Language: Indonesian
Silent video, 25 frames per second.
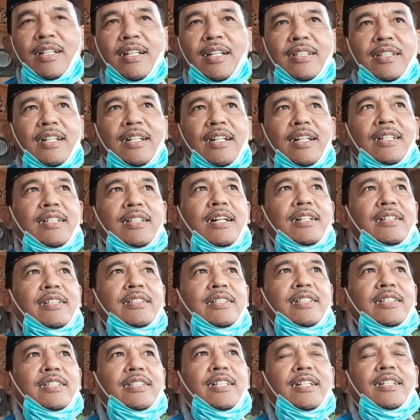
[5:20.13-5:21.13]
datang-datang di
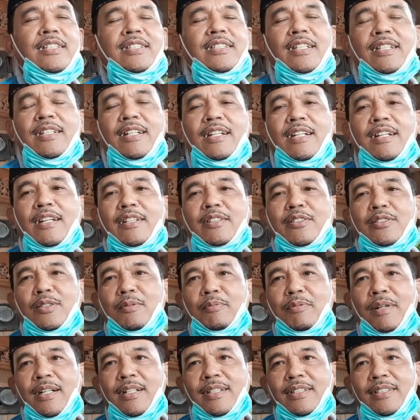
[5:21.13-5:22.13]
desa-desa dan lain
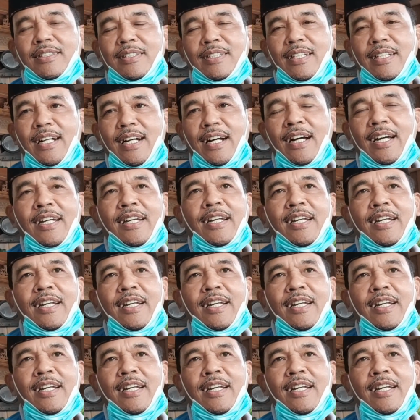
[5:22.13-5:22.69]
sebagainya.